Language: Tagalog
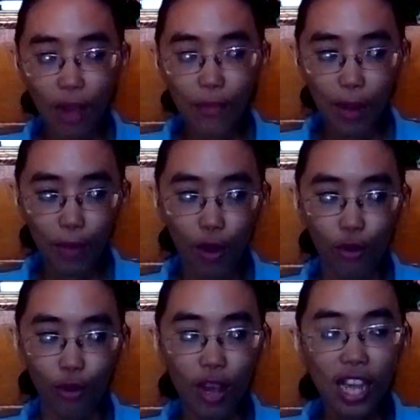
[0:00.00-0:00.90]
ang mama
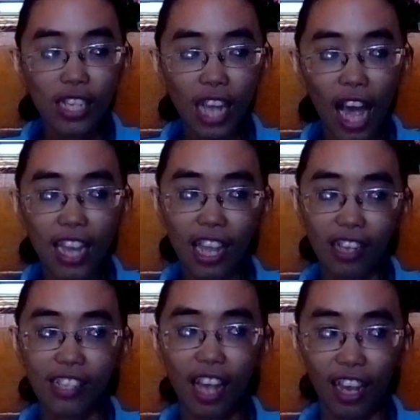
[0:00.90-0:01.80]
ko sa
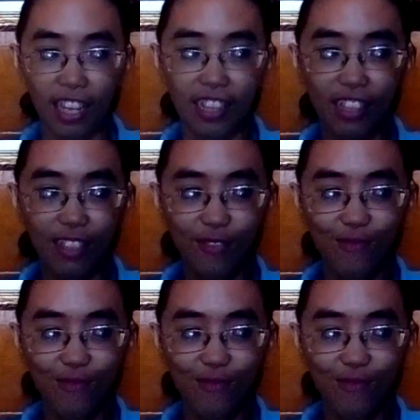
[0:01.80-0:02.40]
kanyang sakit.